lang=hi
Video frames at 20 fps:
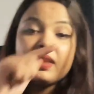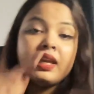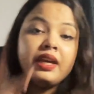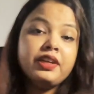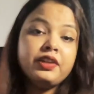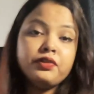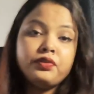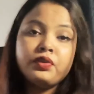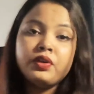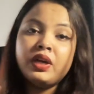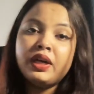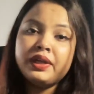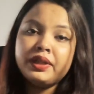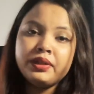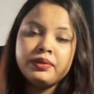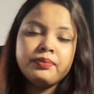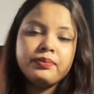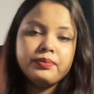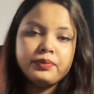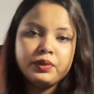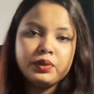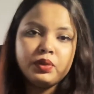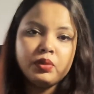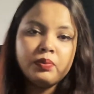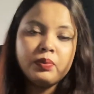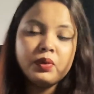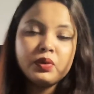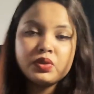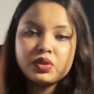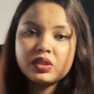एंड इफ़ यू आर इन यू नो
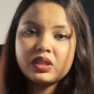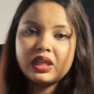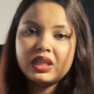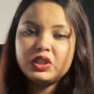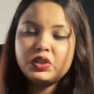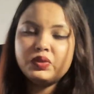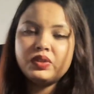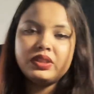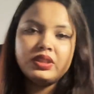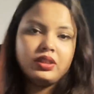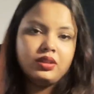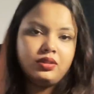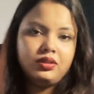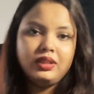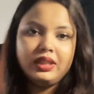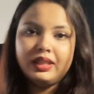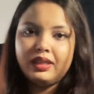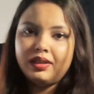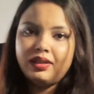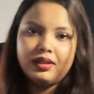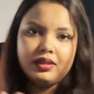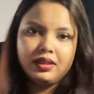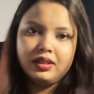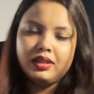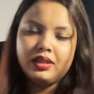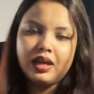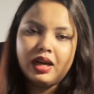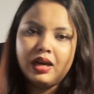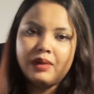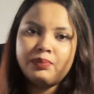पोस्ट ग्रेजुएशन देन
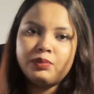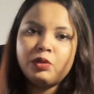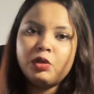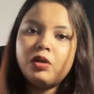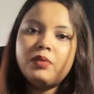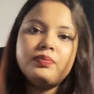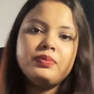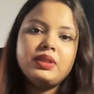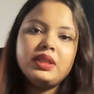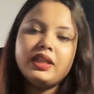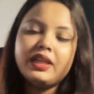अगेन आपको अपनी